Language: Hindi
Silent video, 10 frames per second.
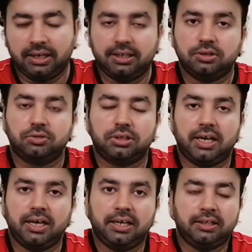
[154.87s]
किटन जो
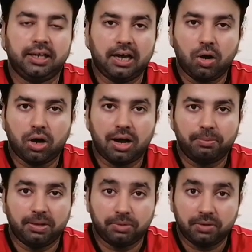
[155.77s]
सा है या देखा होगा
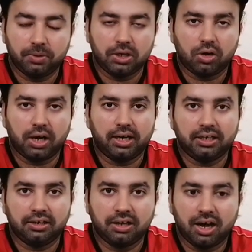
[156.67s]
आपने ऑब्ज़र्व किया होगा
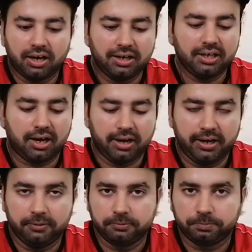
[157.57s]
किटन खाना नहीं खा
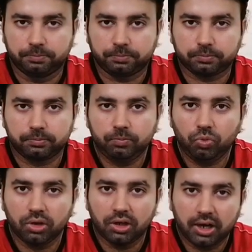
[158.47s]
रहा है
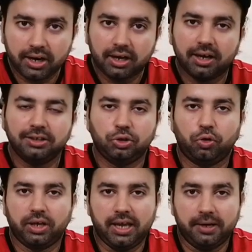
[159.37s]
खाना खाना
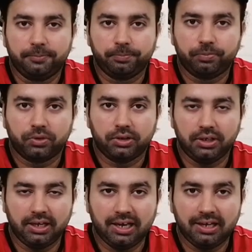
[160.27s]
छोड़ गया है
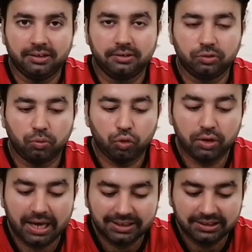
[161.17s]
ठीक है तो
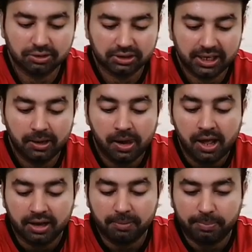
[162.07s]
वो ऐसे होता है
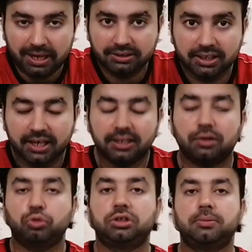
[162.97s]
कि प्लास्टिक के
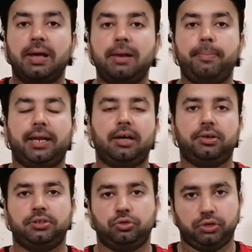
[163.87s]
अंदर कुछ स्मेल पैदा
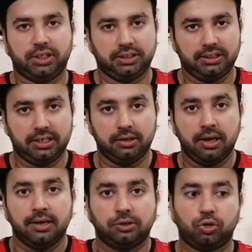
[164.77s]
होना शुरू हो जाती है
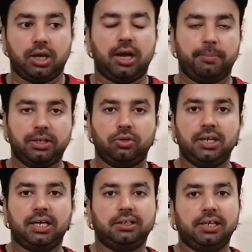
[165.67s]
जो कि हमें तो
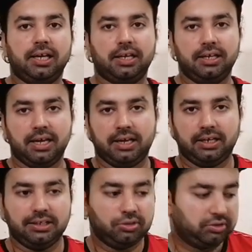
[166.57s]
नहीं आती लेकिन ये
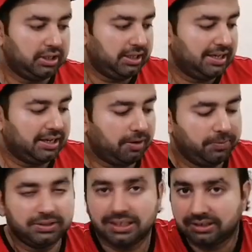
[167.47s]
किटन जोन्स हैं ये
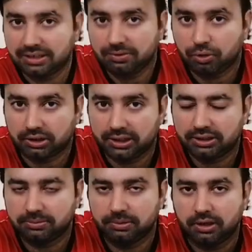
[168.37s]
काफ़ी सेंसिटिव होते हैं